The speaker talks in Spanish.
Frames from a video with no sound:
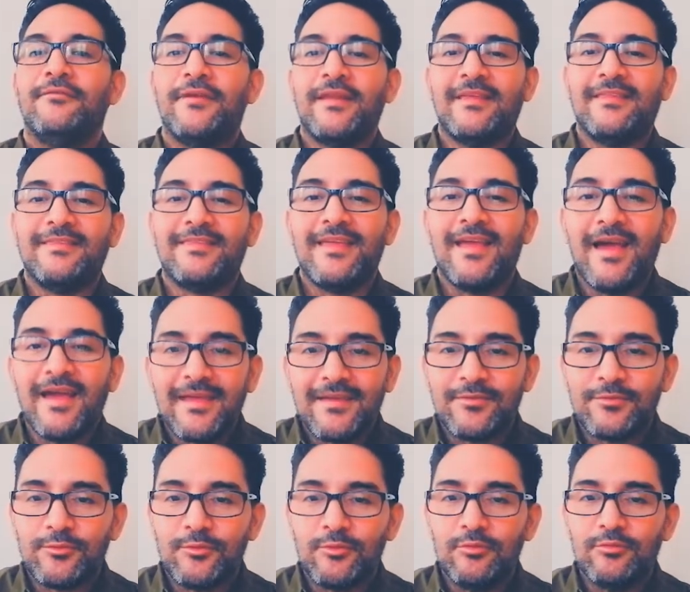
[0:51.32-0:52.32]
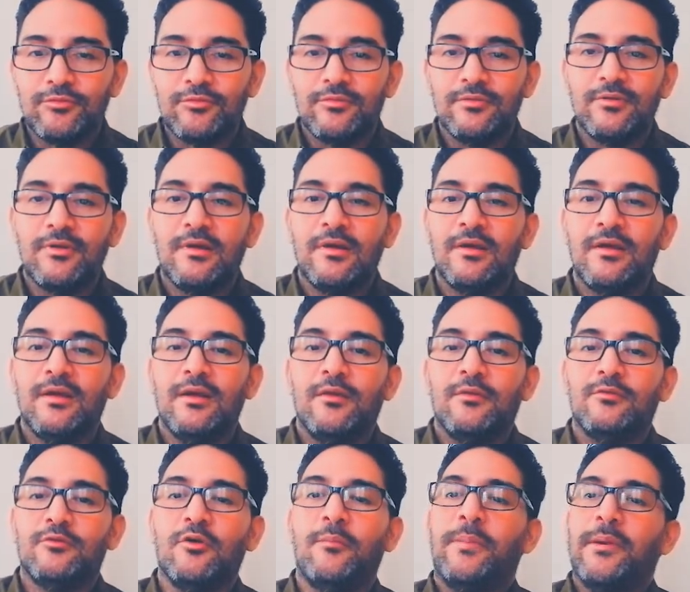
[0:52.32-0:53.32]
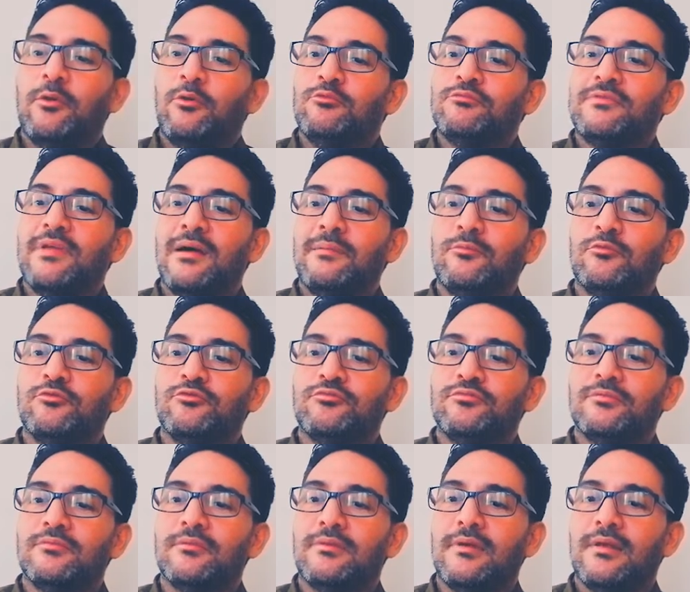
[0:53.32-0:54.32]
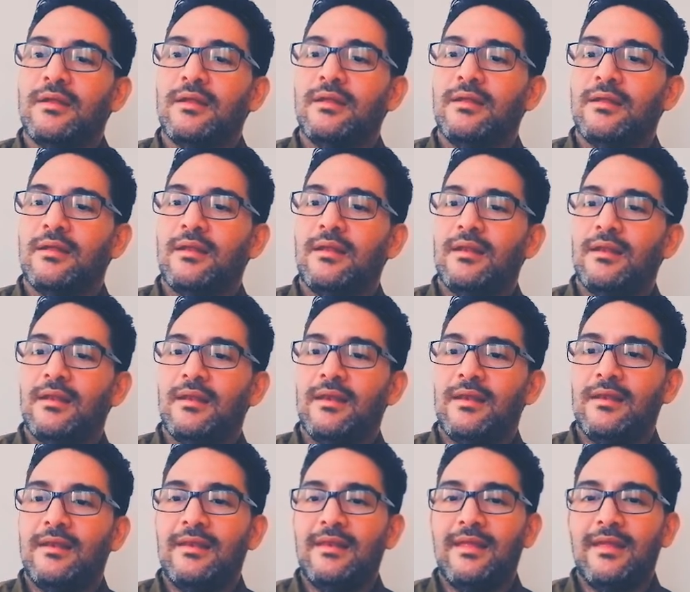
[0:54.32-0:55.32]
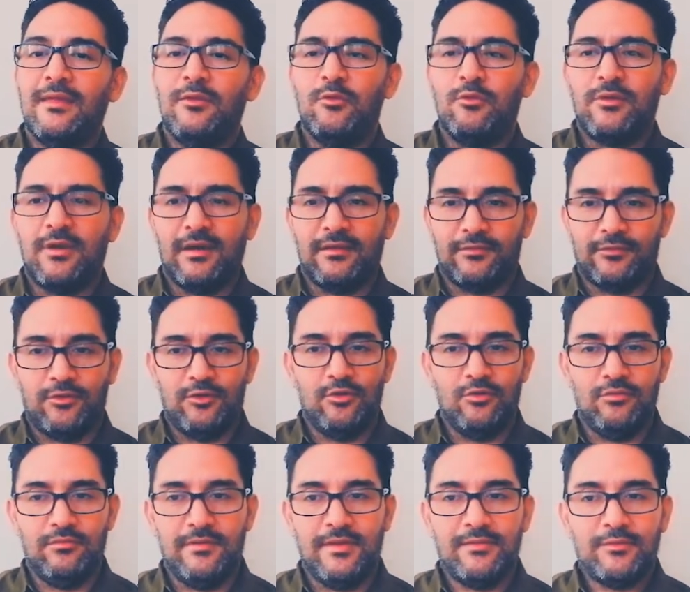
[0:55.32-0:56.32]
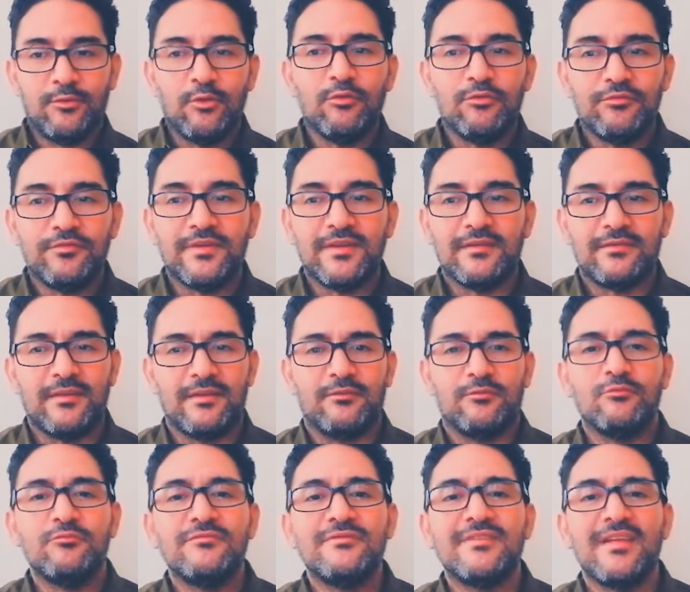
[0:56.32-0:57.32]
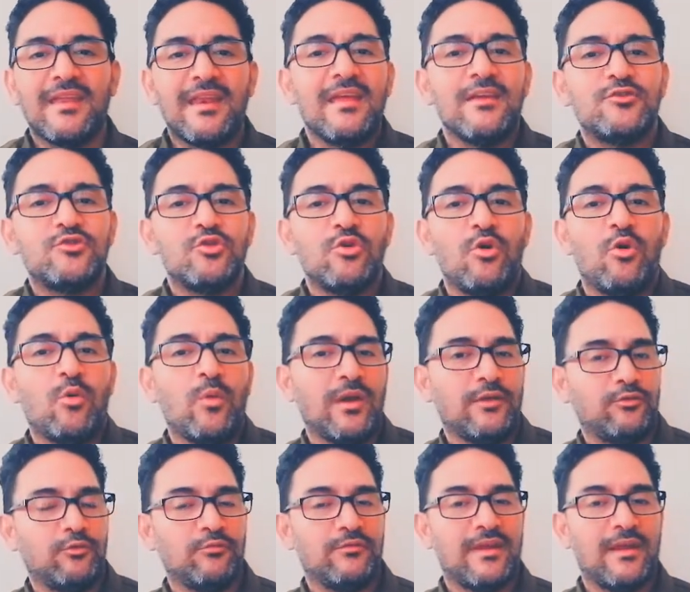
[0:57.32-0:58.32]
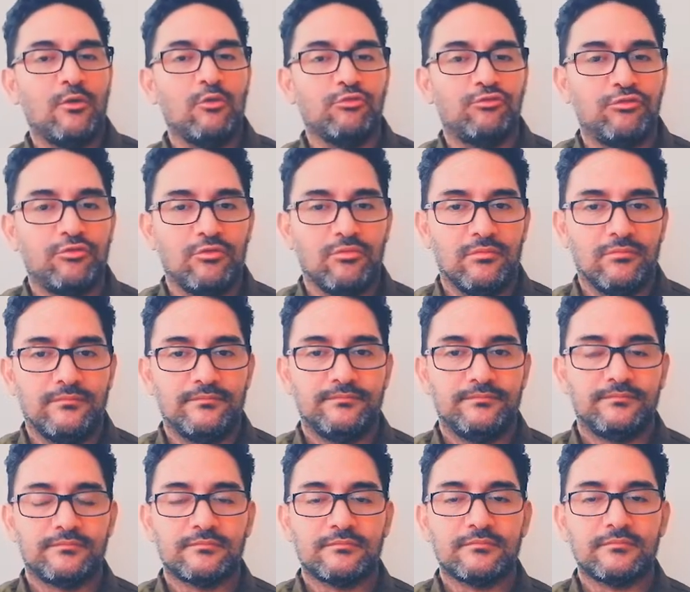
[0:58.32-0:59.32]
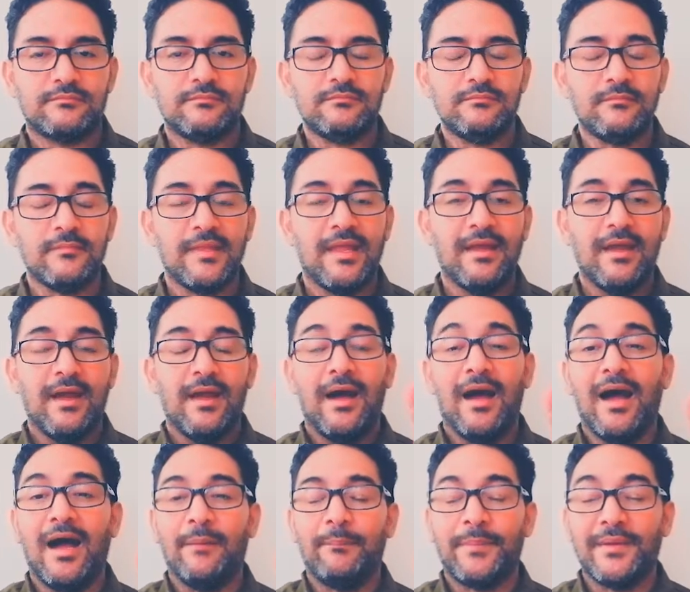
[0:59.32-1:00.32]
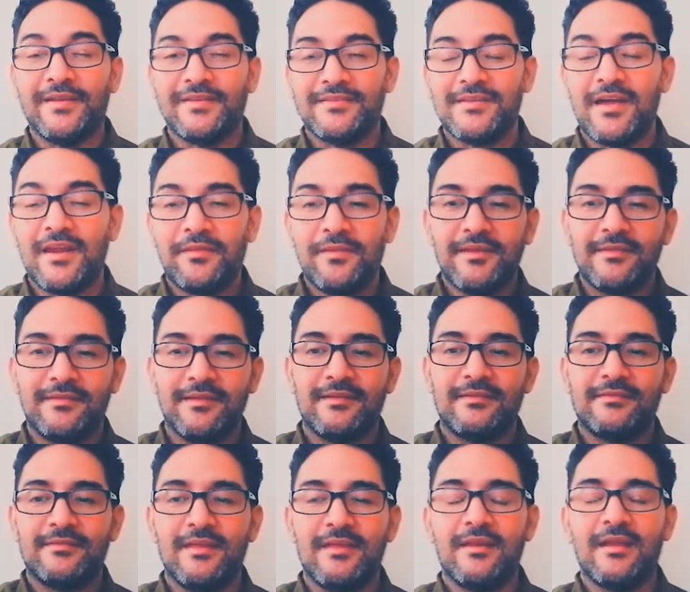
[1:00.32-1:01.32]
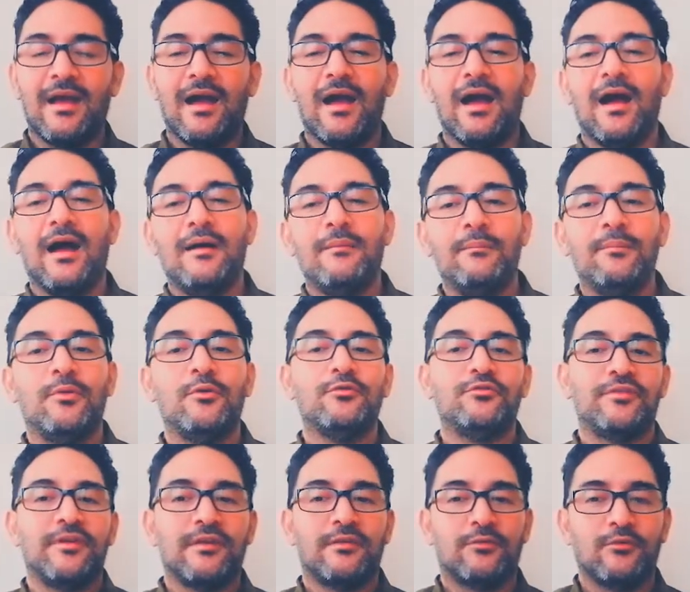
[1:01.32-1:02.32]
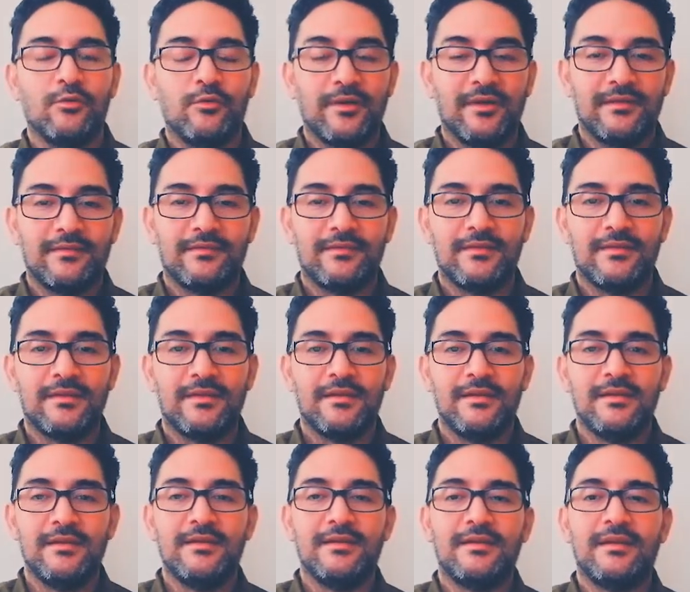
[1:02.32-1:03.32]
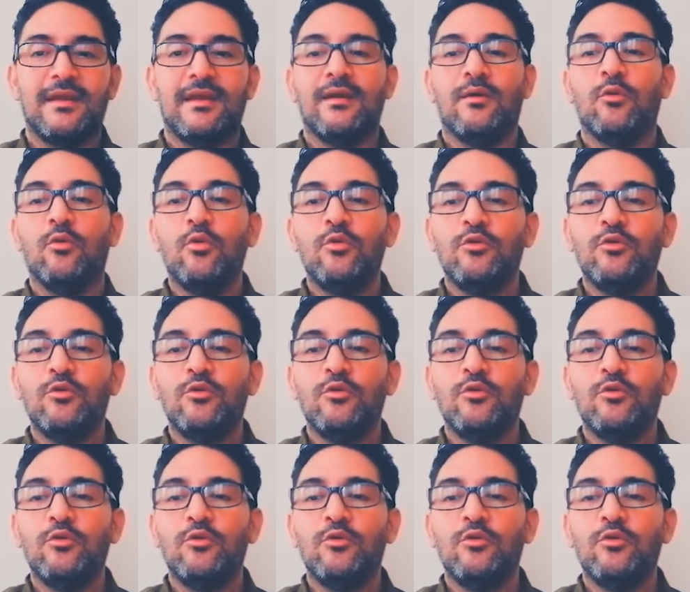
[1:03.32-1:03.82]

Frente a esto, nos preguntamos, ¿la educación entonces es un derecho o es un negocio? A pesar de existir ambos sectores y que